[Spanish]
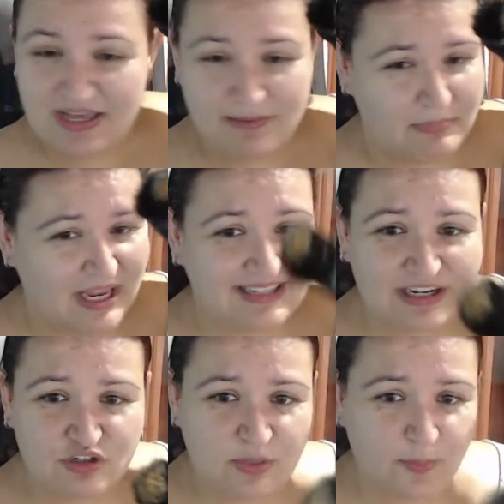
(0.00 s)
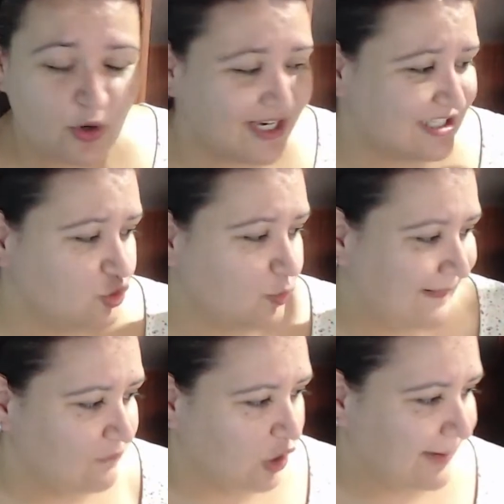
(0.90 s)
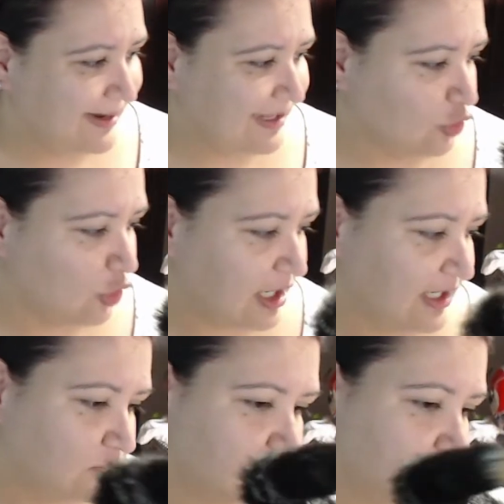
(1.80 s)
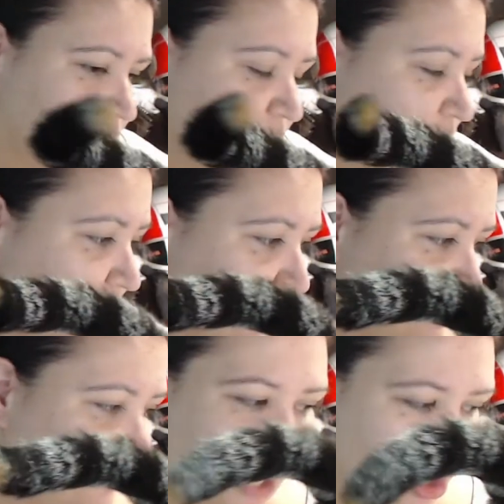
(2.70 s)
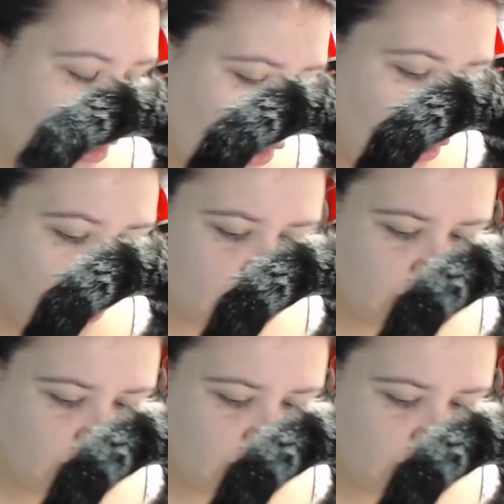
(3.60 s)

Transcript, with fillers: Mi gata no sé por qué está chupando cámara todo el rato. La verdad, no lo sé.